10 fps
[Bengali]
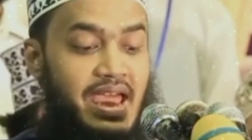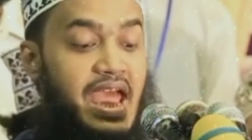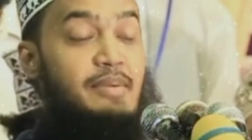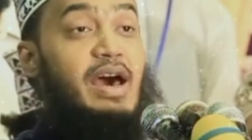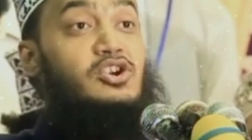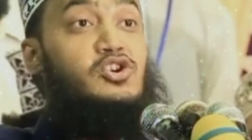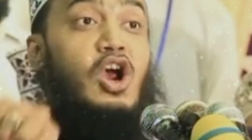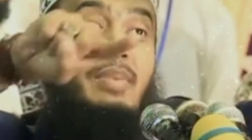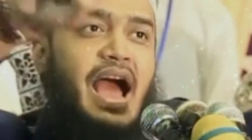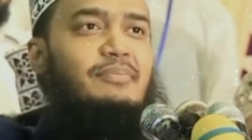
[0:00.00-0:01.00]
এবার
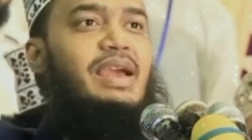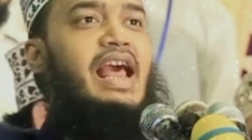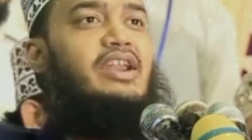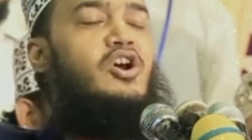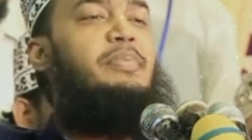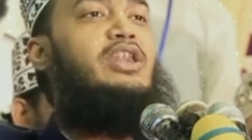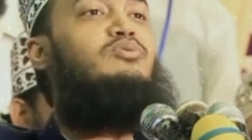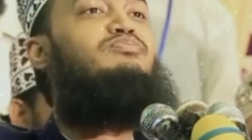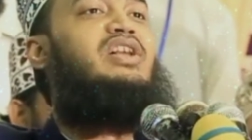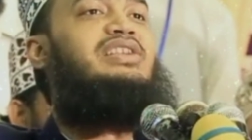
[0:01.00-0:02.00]
সবাই মিলে নবীর
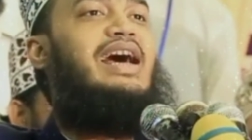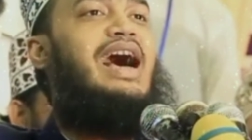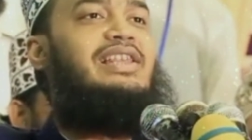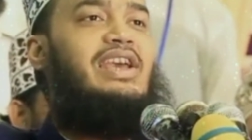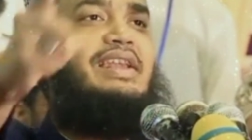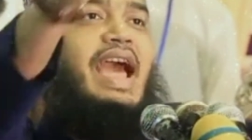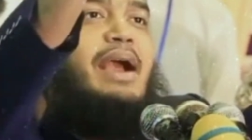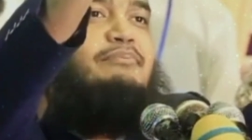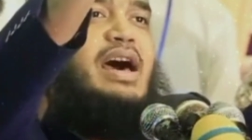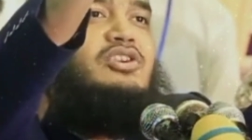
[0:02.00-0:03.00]
উম্মত যারা আছেন
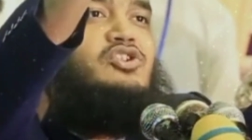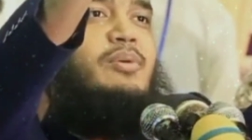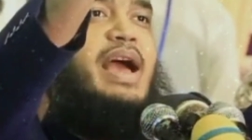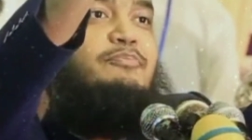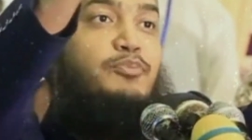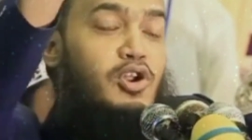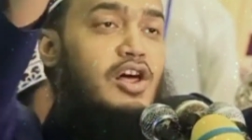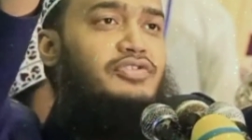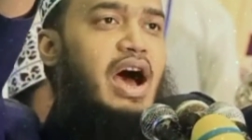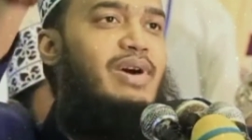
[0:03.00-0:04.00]
একবার সবাই
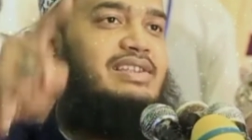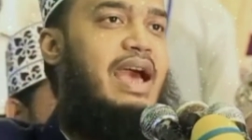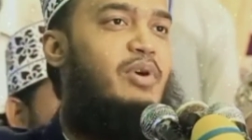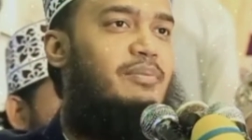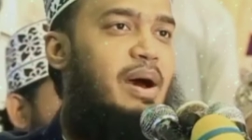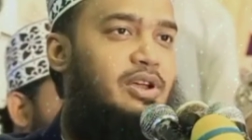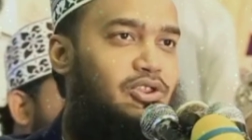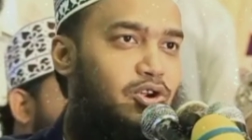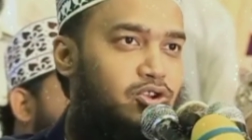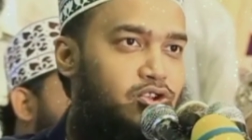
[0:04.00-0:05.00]
বুলন্দ আওয়াজে এমন ভাবে
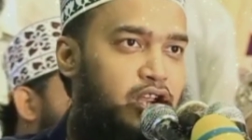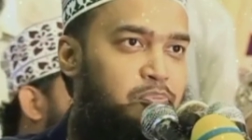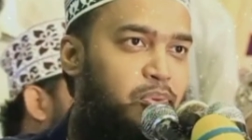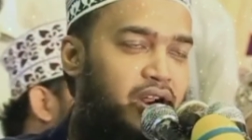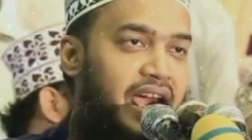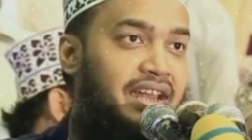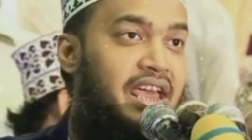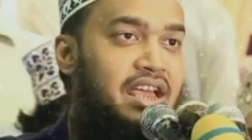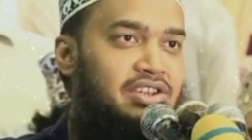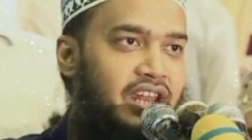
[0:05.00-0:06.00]
দরুদ শরীফ পড়েন
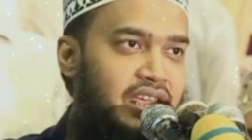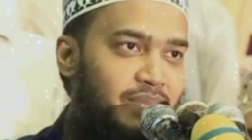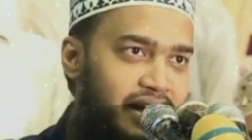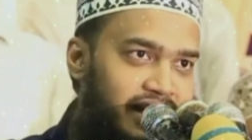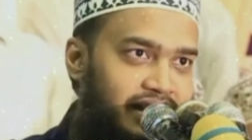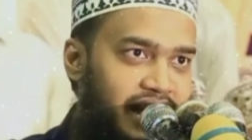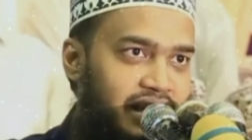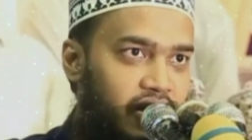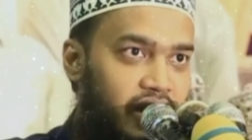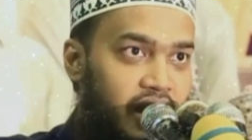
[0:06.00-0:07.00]
যেন ইমানটা তাজা
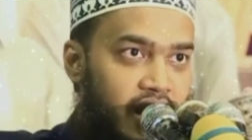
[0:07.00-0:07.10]
হয়